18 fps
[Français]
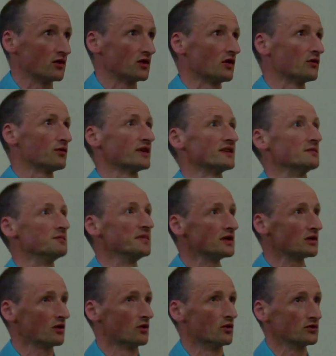on envoie des
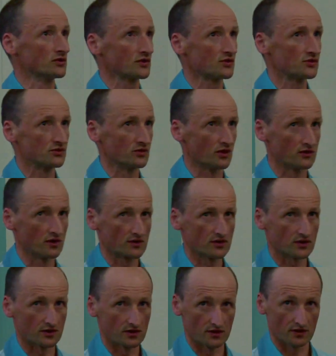micro-ondes sur
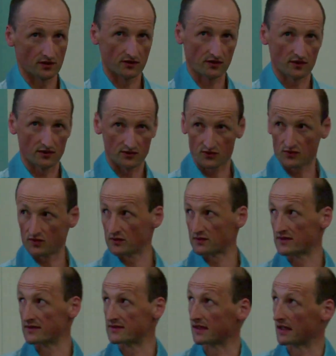notre euh,
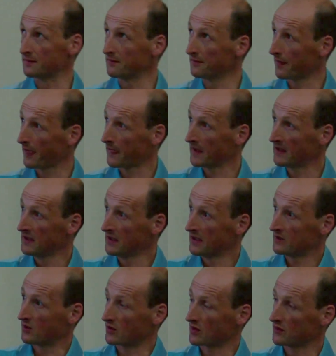système.
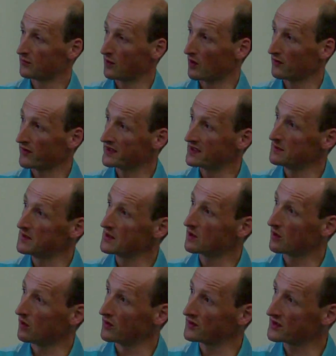Donc il faut avoir des
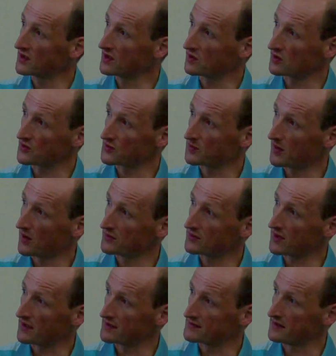micro-ondes qui
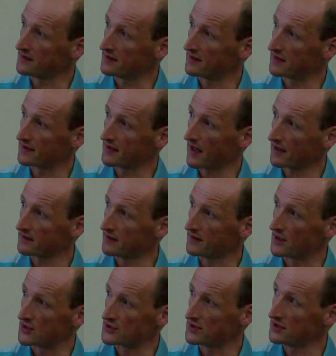correspondent à cet écart
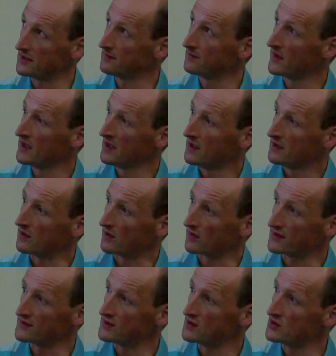d'énergie.
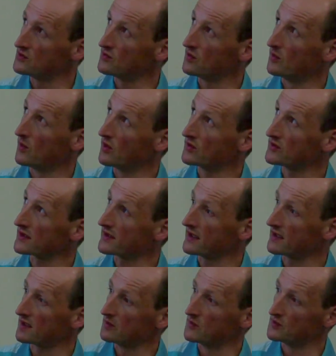Donc ici, je vous montre
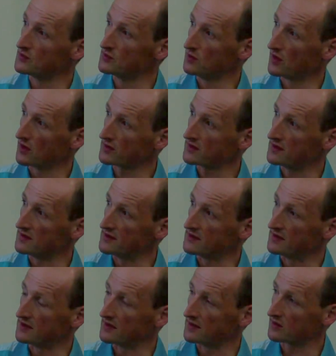quelques mesures
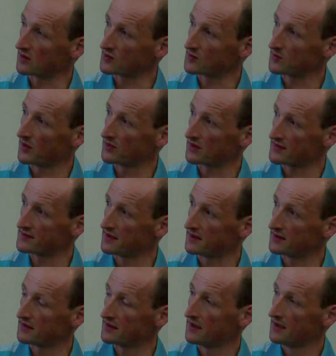qui correspondent à
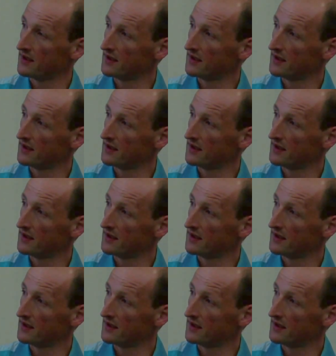cet